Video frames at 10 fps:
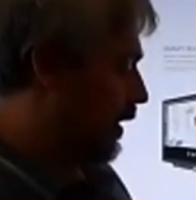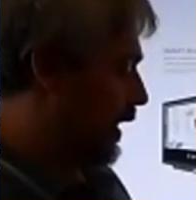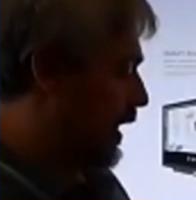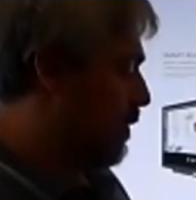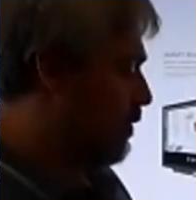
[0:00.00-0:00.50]

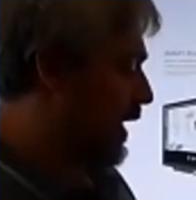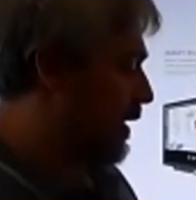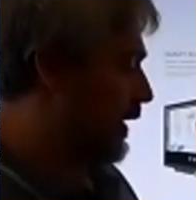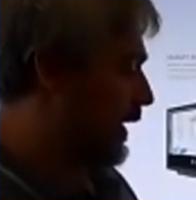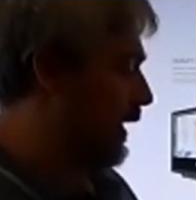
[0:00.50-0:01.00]
y vamos a
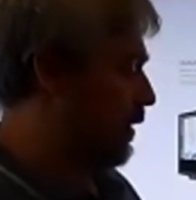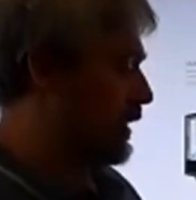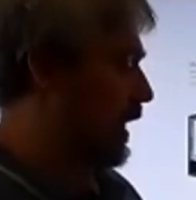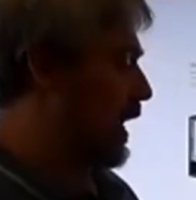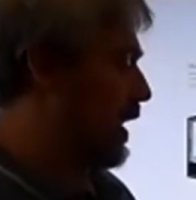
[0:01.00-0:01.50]
decir que quiero
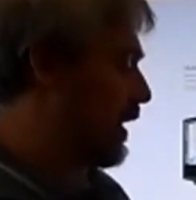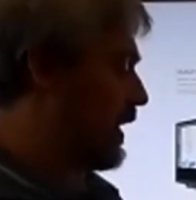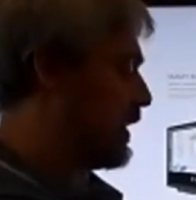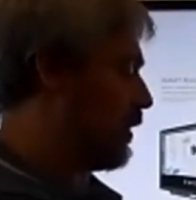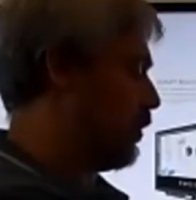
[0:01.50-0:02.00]
escanear
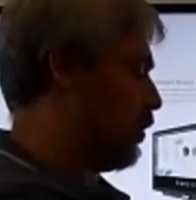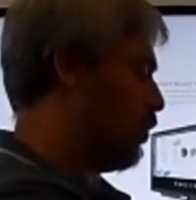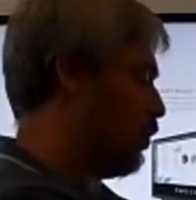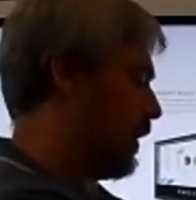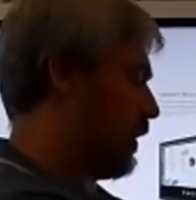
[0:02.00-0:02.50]
ese código
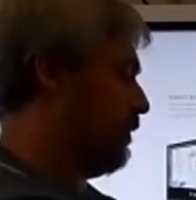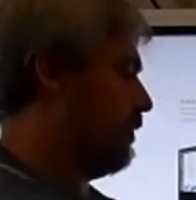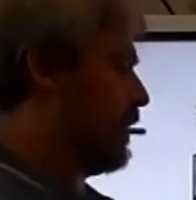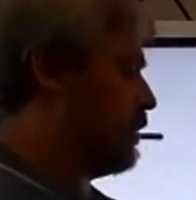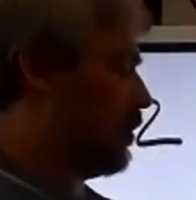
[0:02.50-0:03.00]
QR.
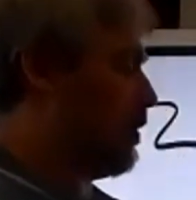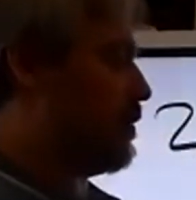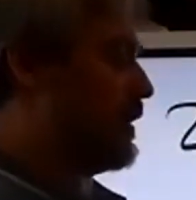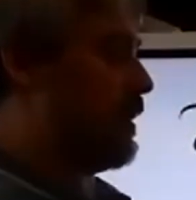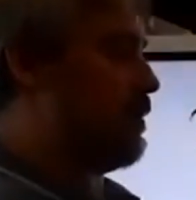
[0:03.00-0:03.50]
Fijaos lo que va a
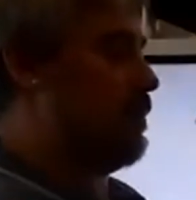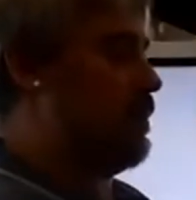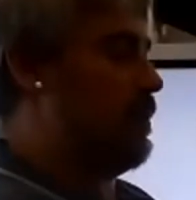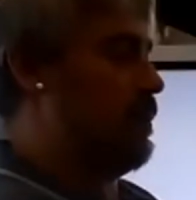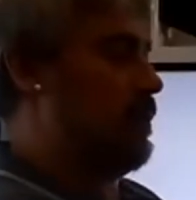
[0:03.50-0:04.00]
pasar.
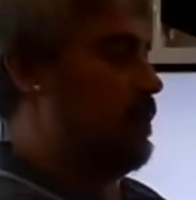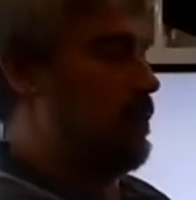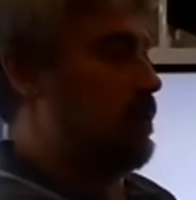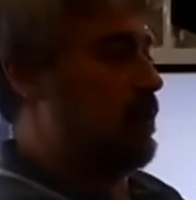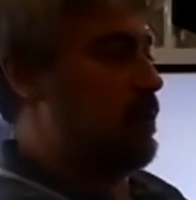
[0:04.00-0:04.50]

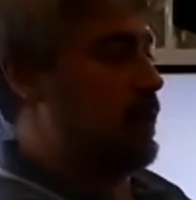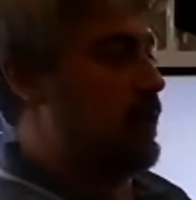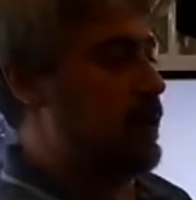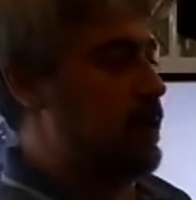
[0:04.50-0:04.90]
Aquí que